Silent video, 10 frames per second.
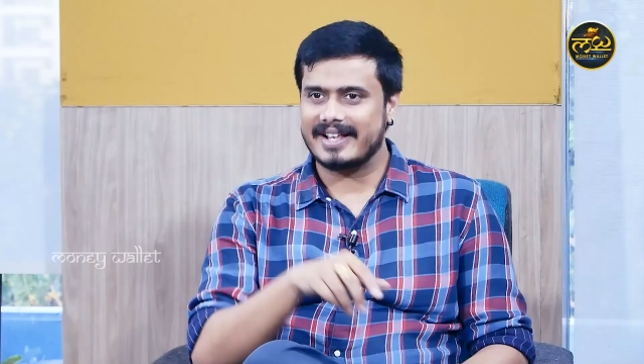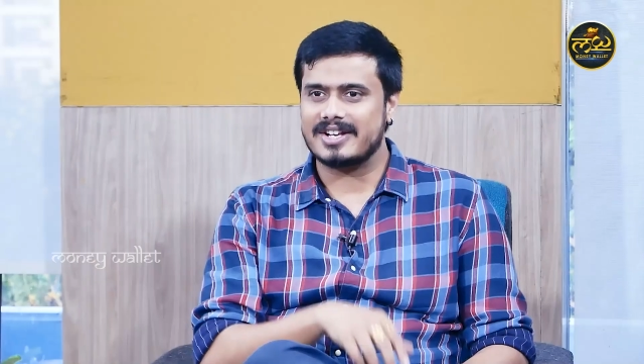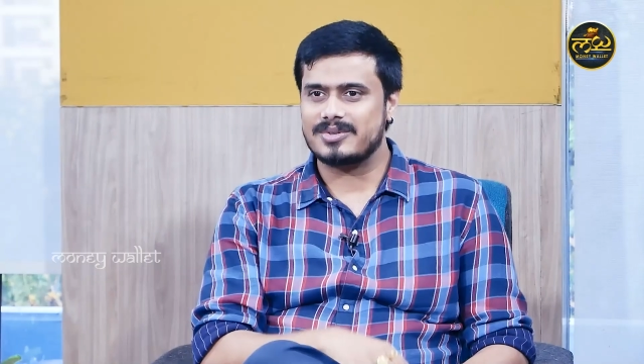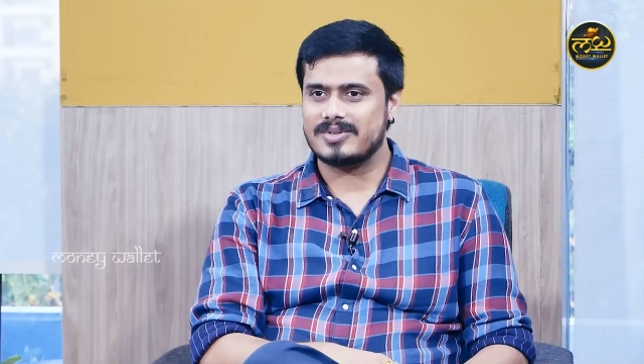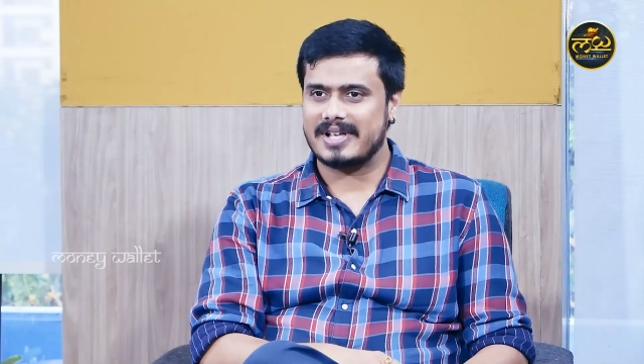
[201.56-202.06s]

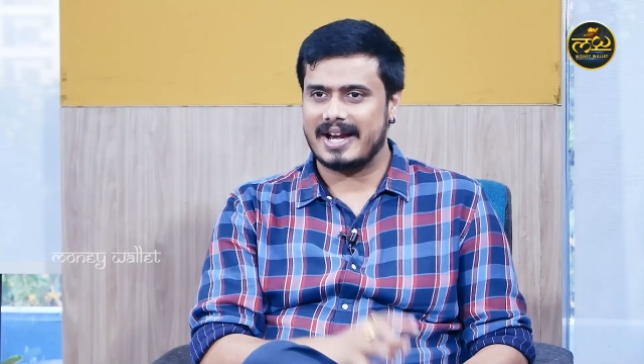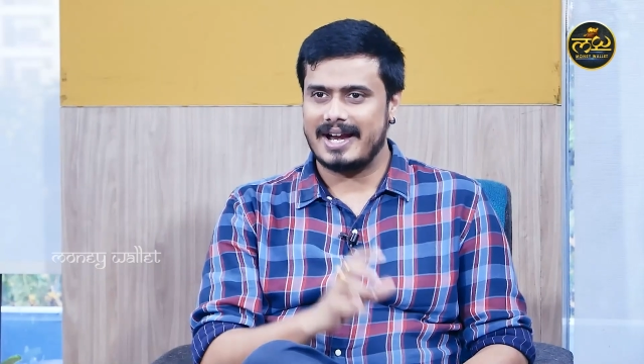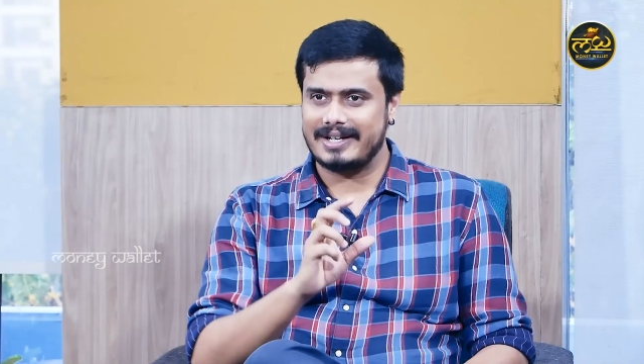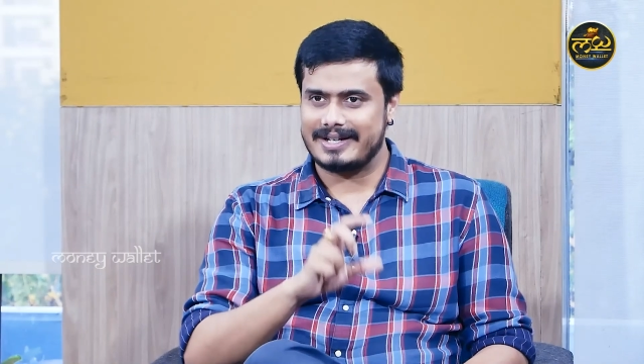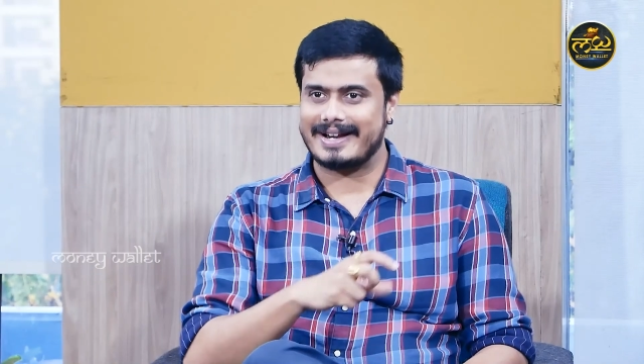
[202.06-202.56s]
అడిగారు చూసారా
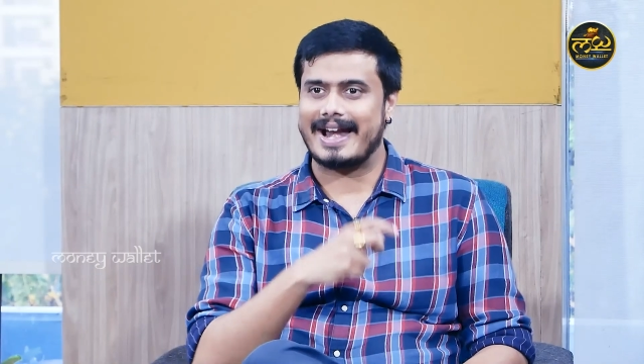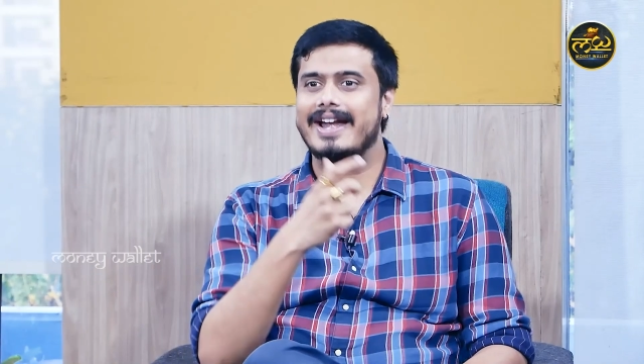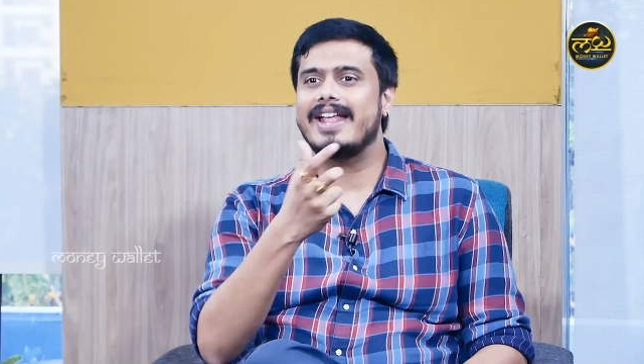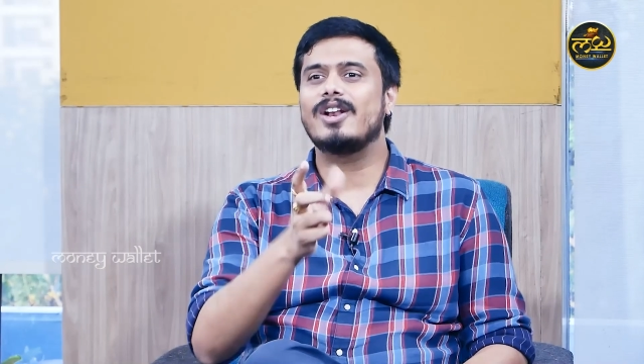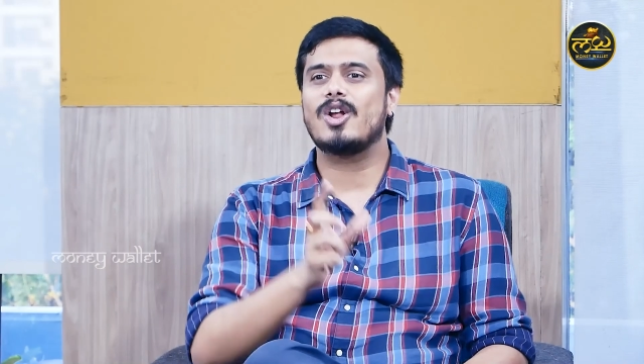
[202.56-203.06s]

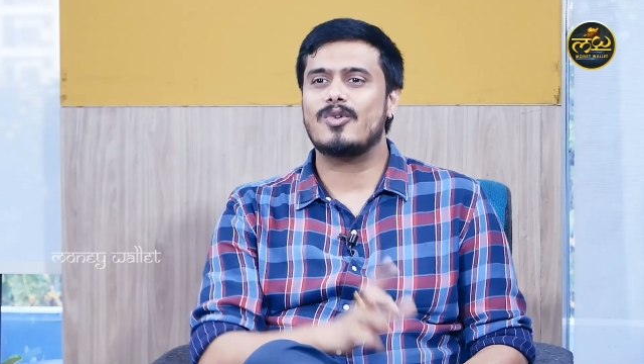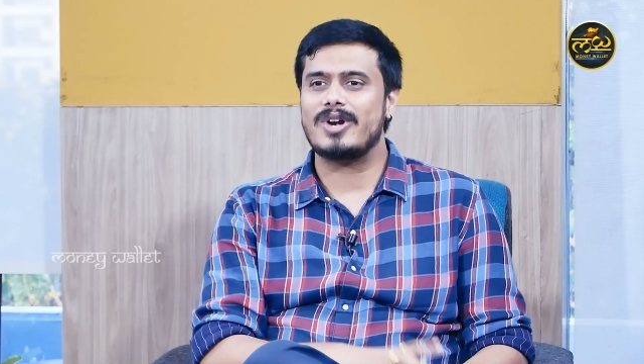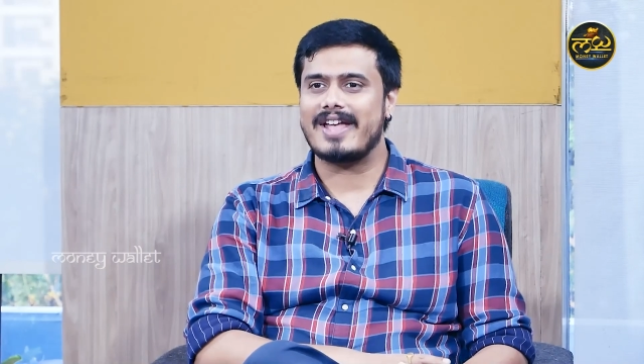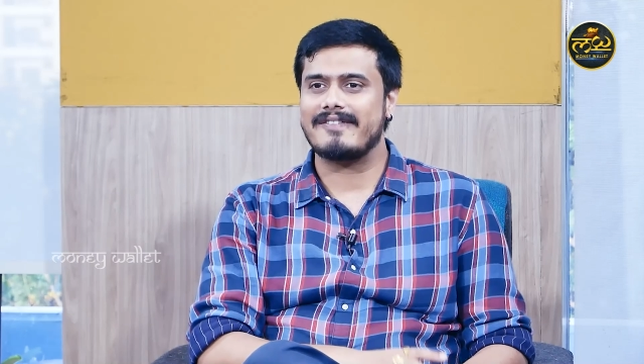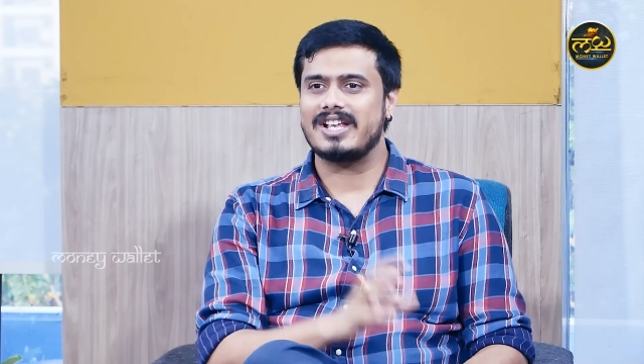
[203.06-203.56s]
ట్రెండింగ్లో
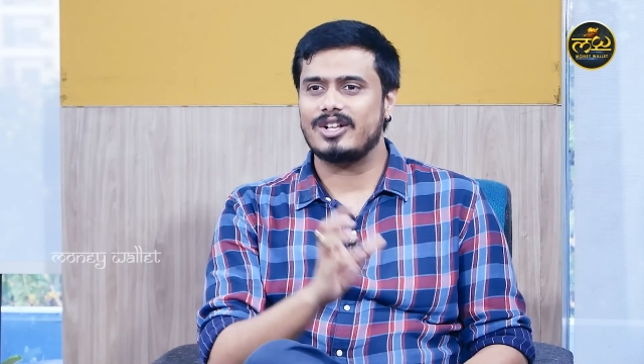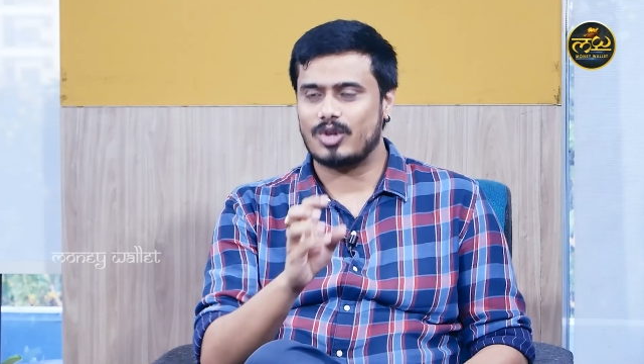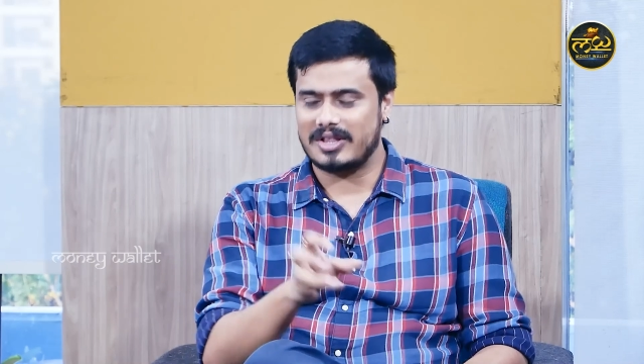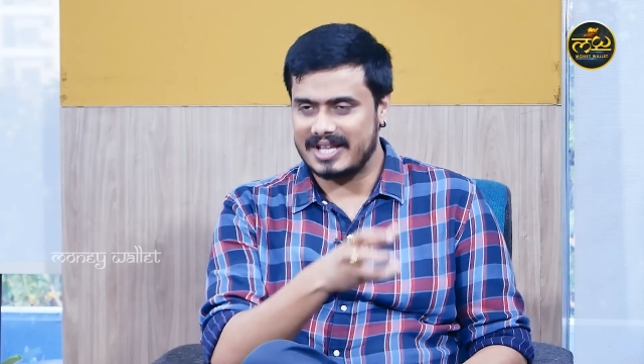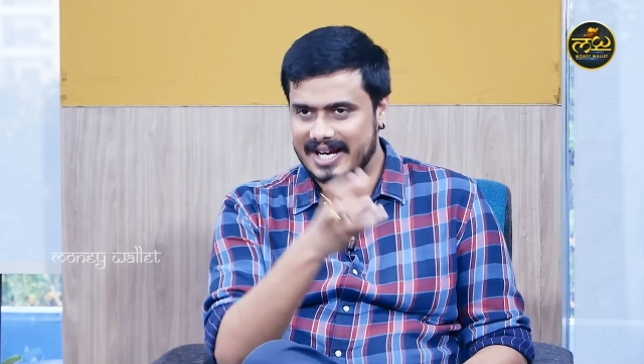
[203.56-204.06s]
ఉండేవి
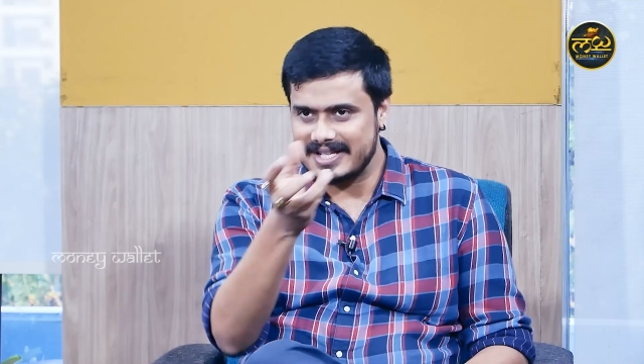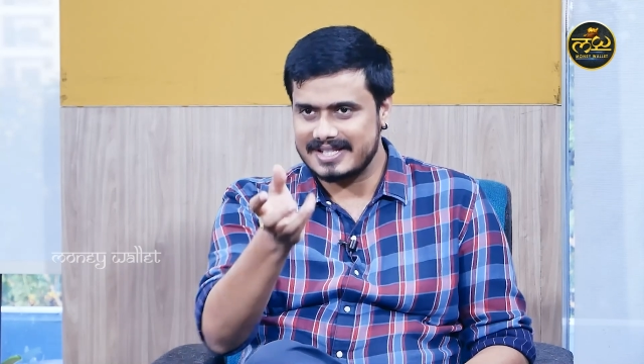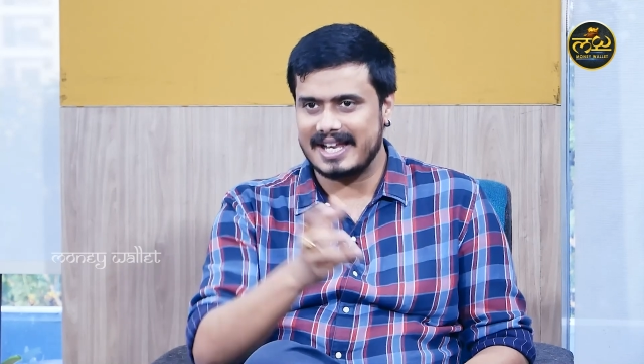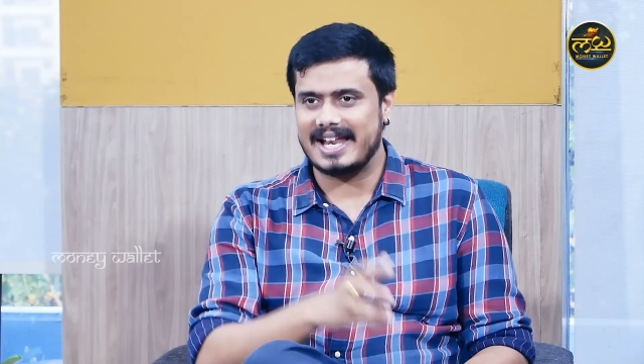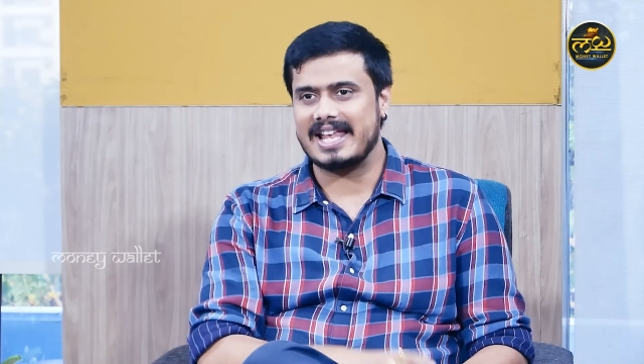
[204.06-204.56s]
తొందరగా
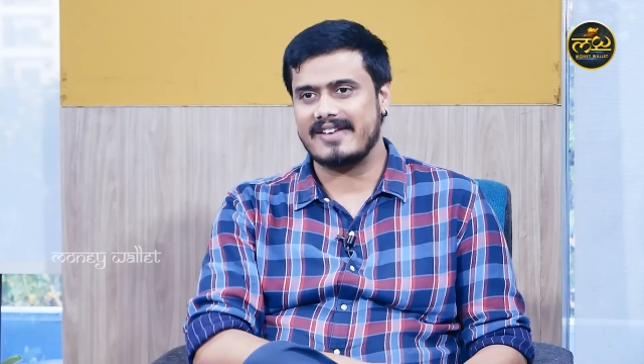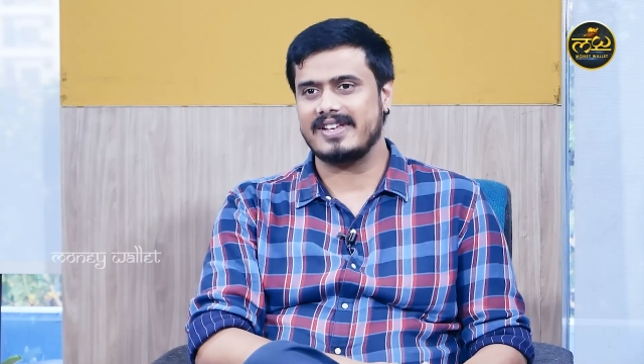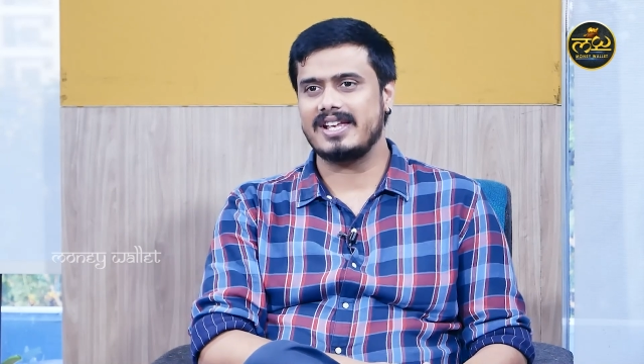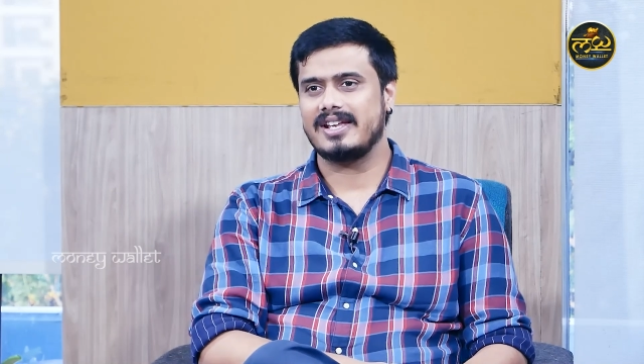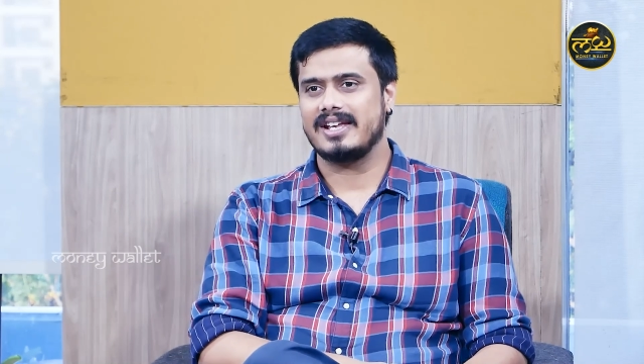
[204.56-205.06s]
సేల్ అయ్యేవి